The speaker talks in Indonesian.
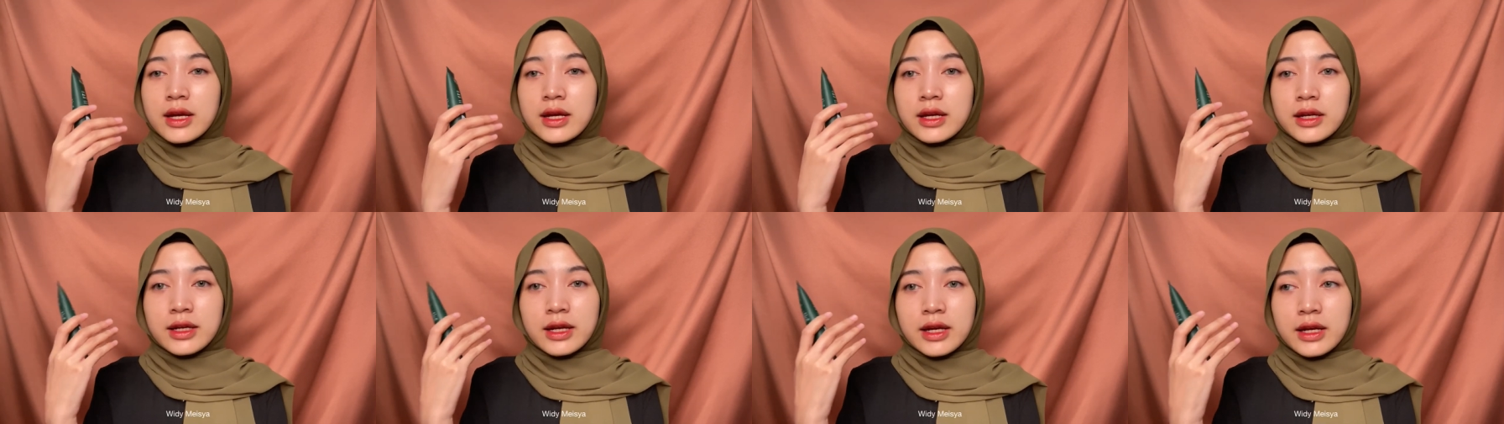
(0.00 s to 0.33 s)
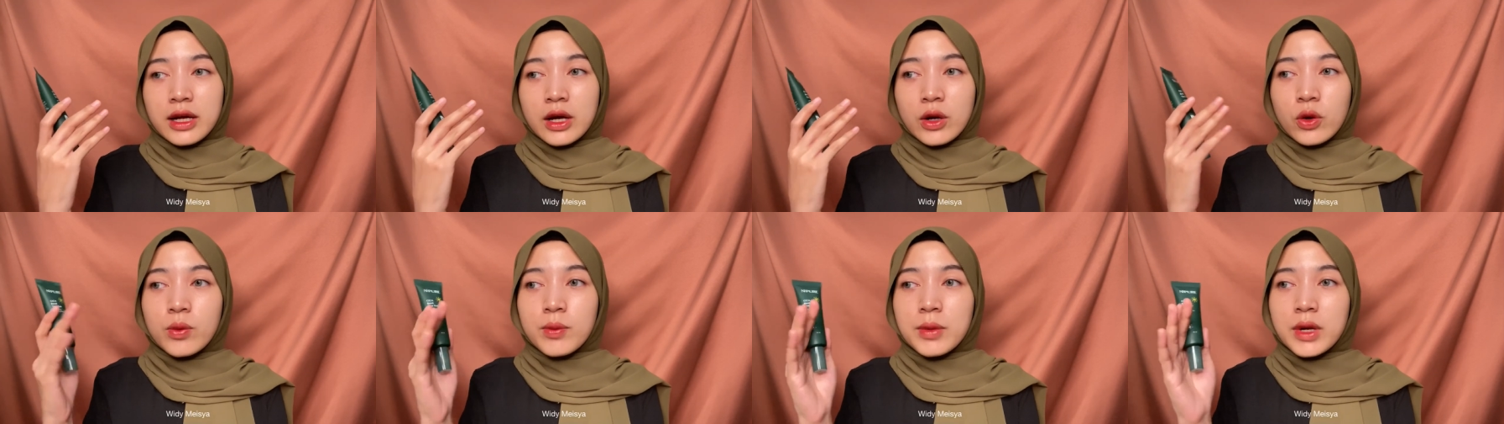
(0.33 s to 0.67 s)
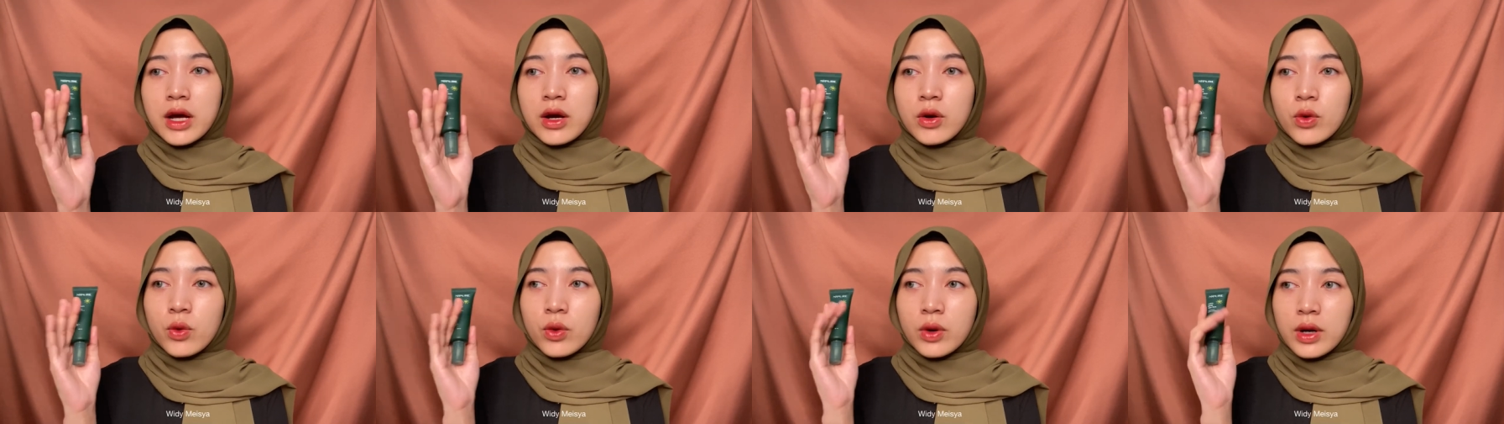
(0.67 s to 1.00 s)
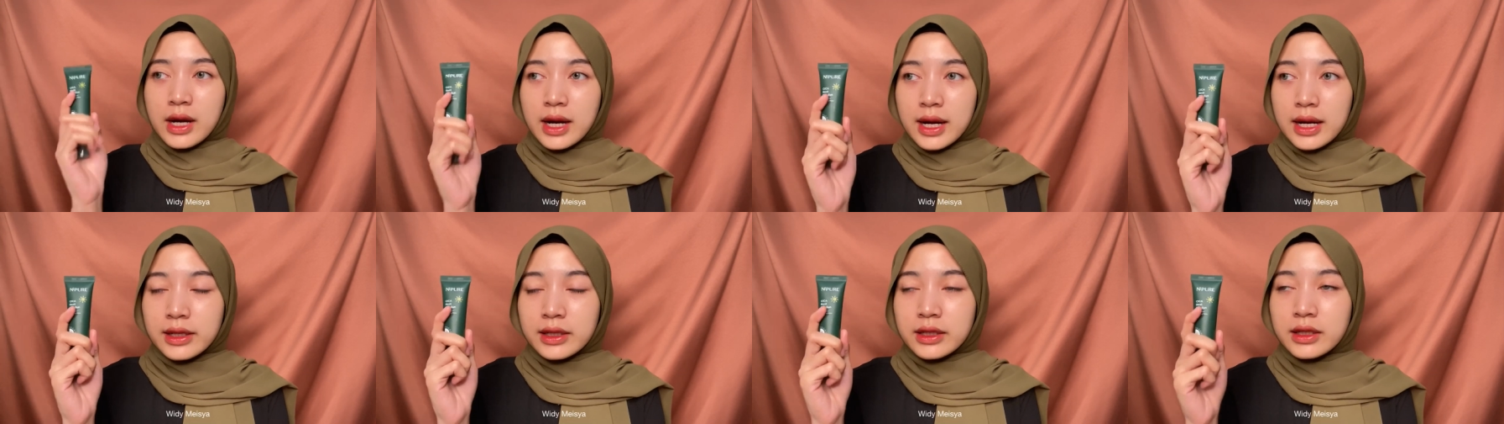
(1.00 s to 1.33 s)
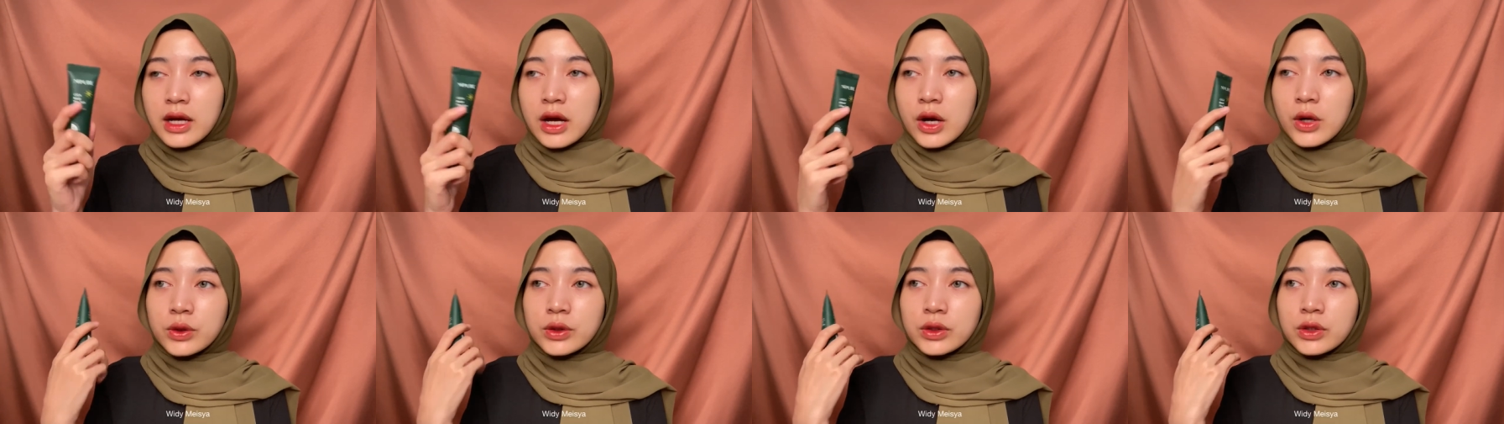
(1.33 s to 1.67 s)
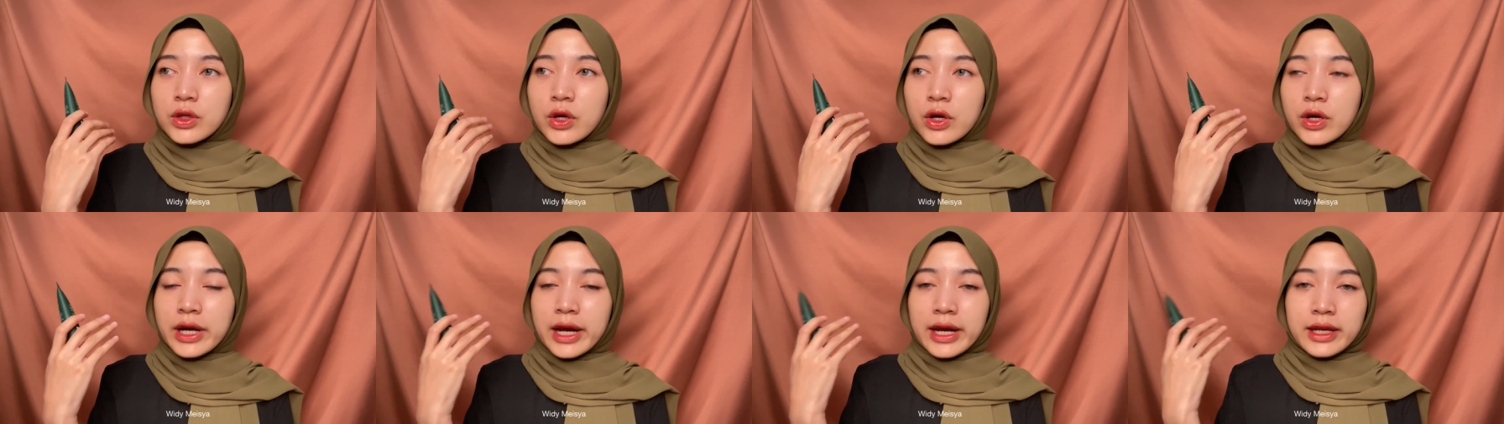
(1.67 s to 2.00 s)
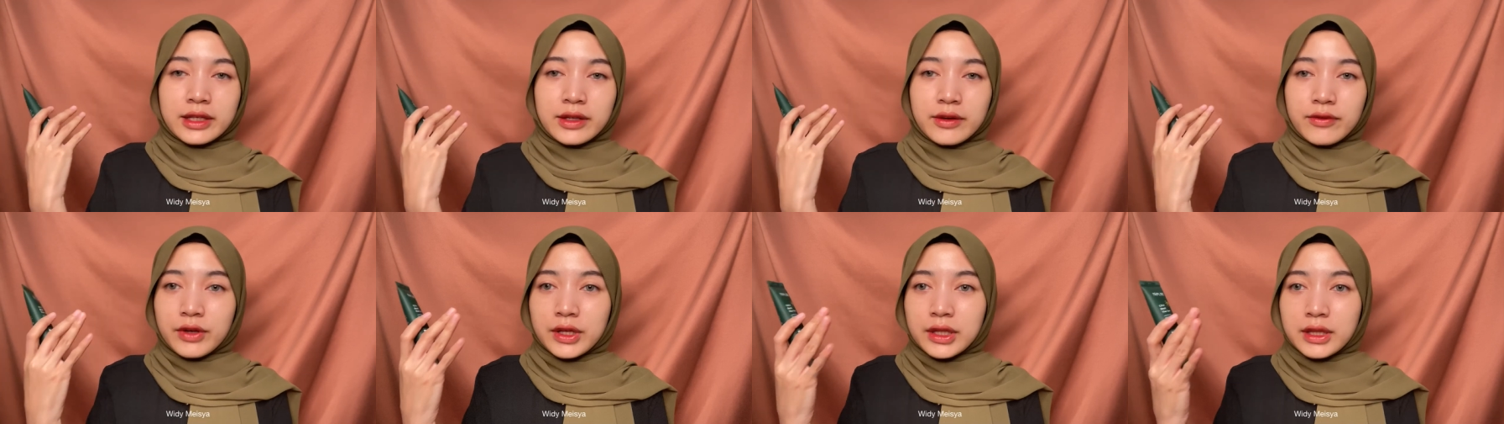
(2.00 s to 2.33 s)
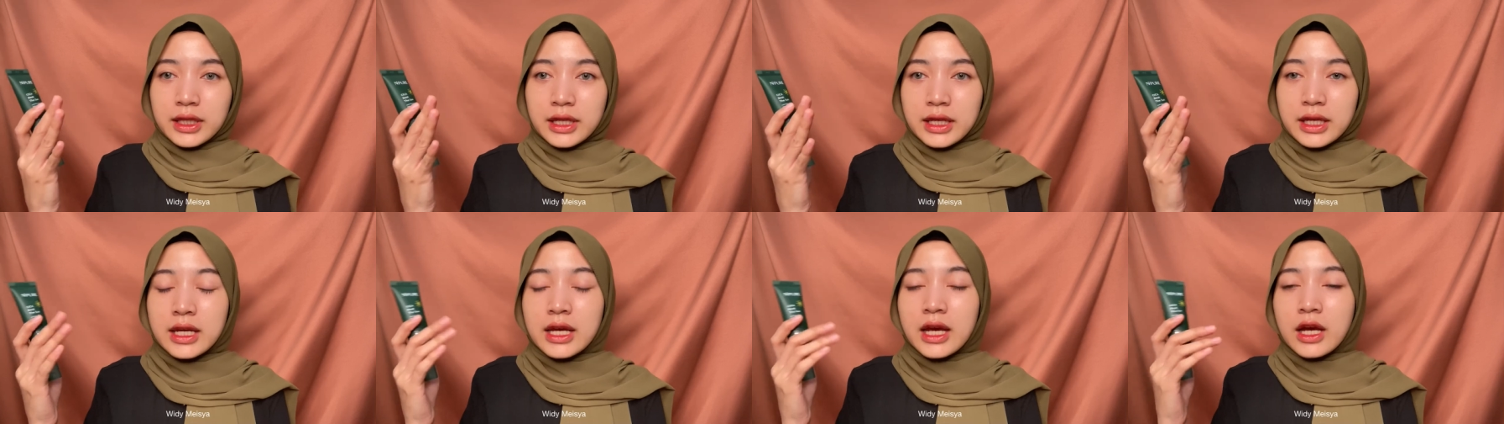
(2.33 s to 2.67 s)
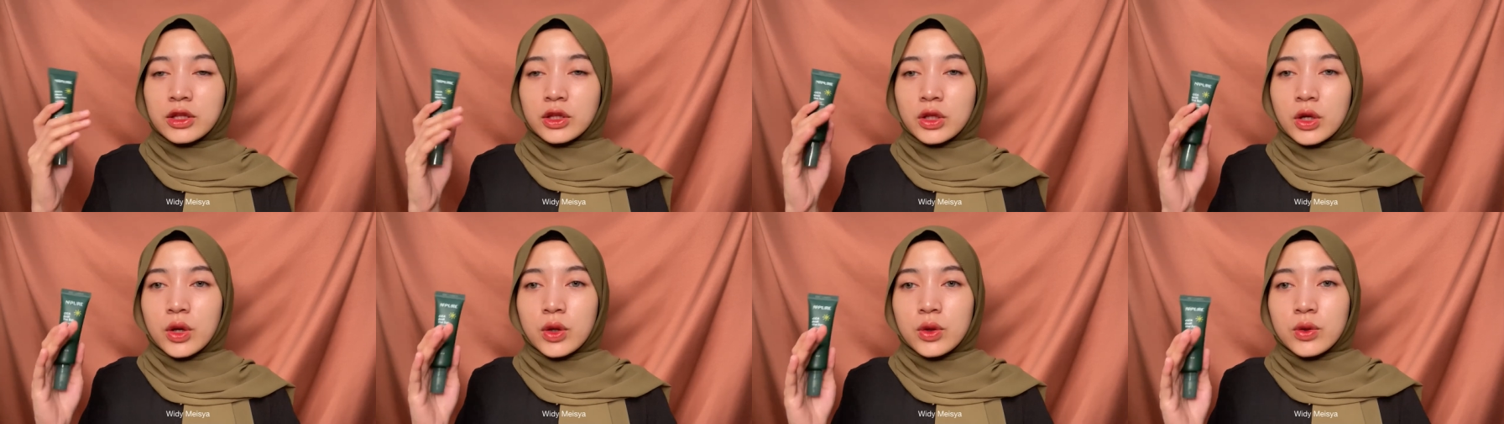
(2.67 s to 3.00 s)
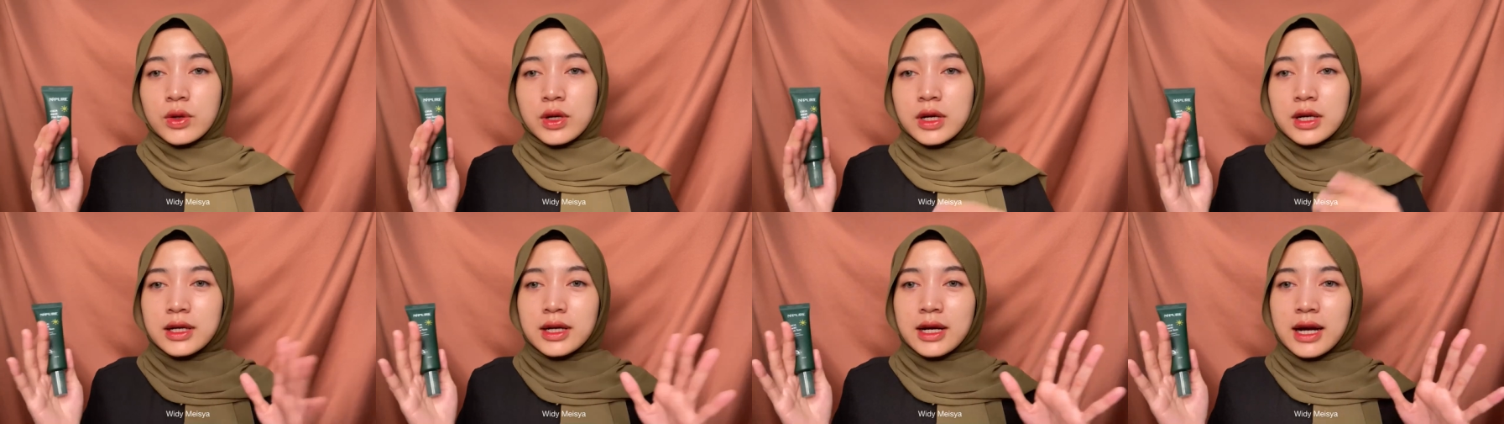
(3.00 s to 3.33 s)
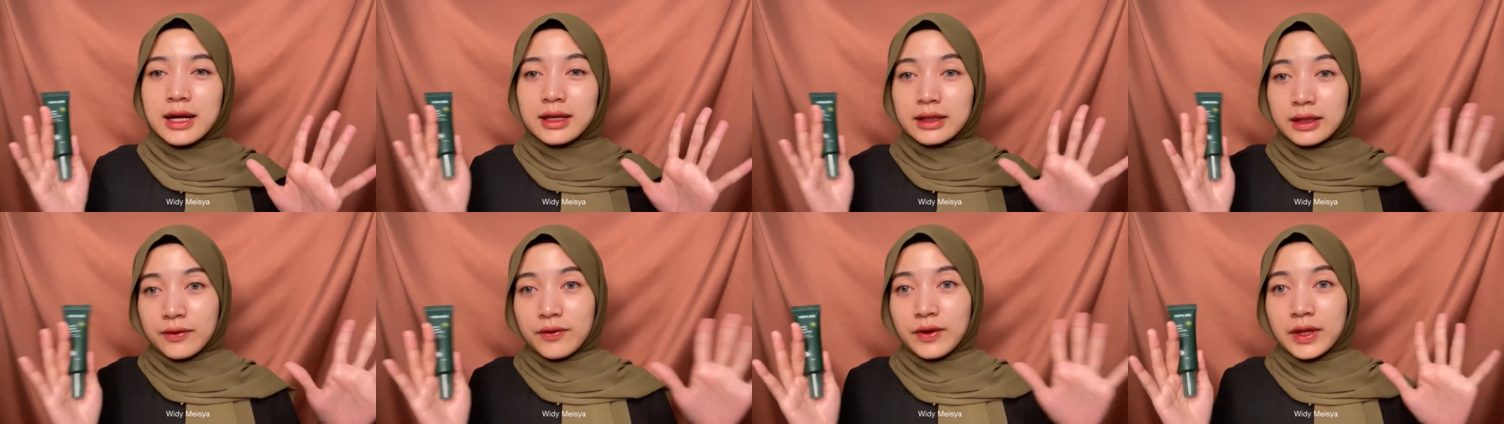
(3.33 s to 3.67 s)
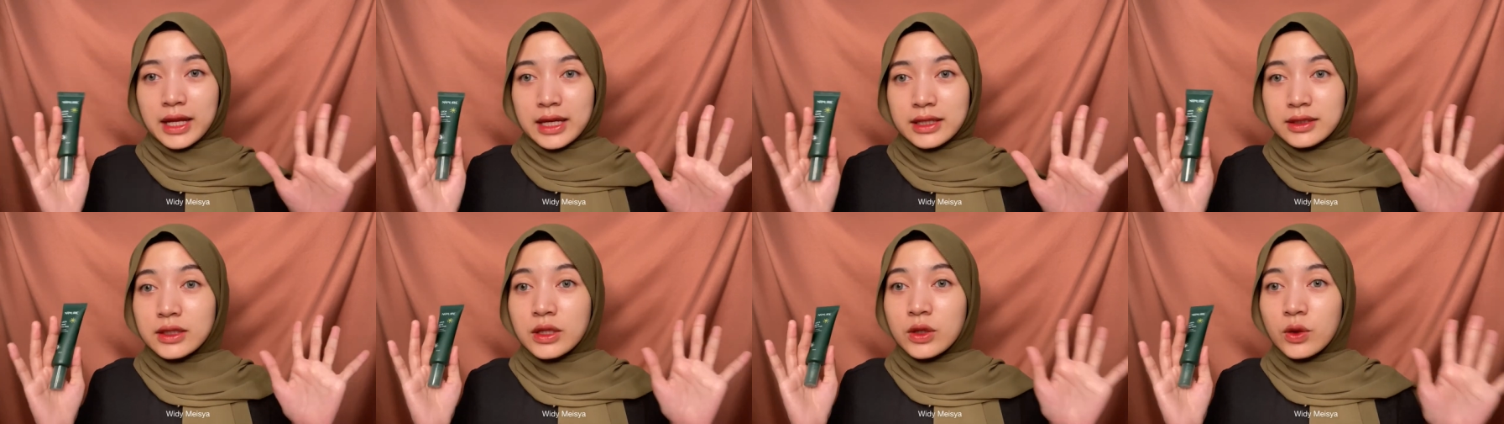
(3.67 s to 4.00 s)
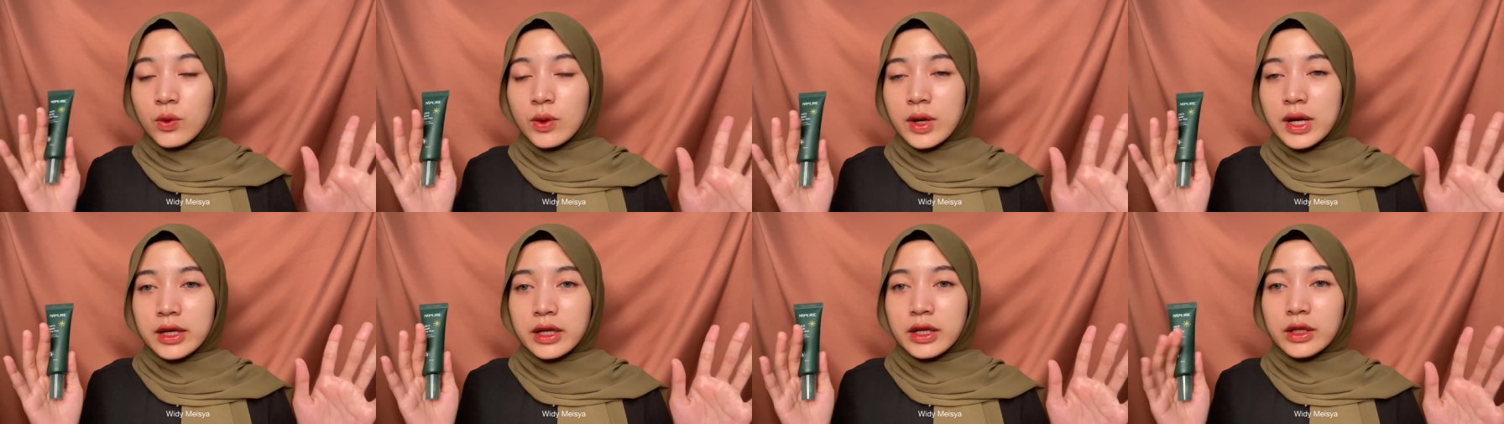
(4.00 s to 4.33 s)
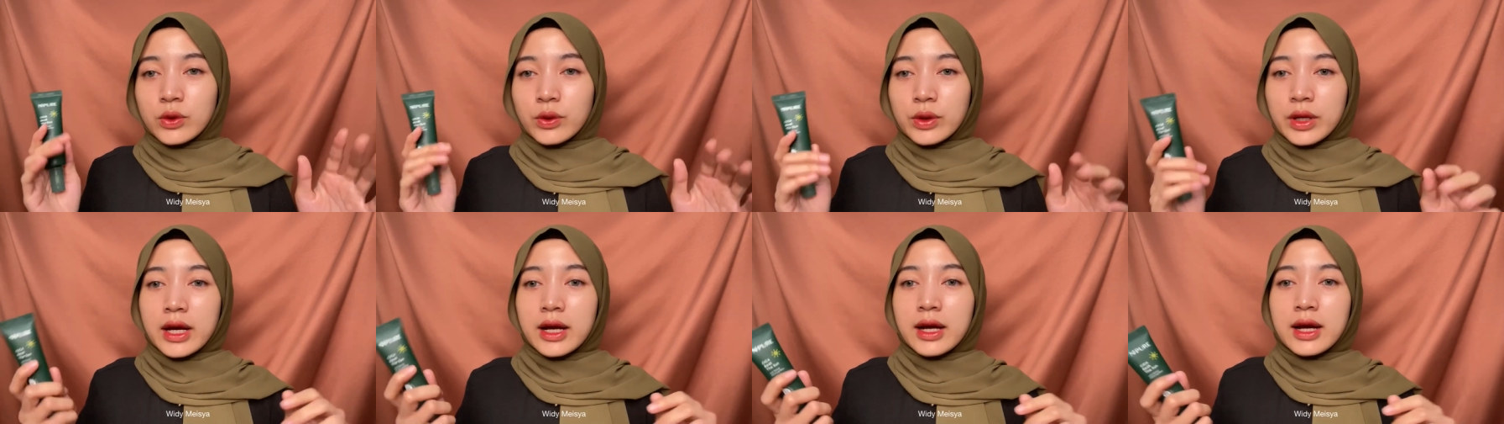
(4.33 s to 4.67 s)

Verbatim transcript: Dan aku melakukan outdoor activity atau uh, aktivitas di luar gitu ya.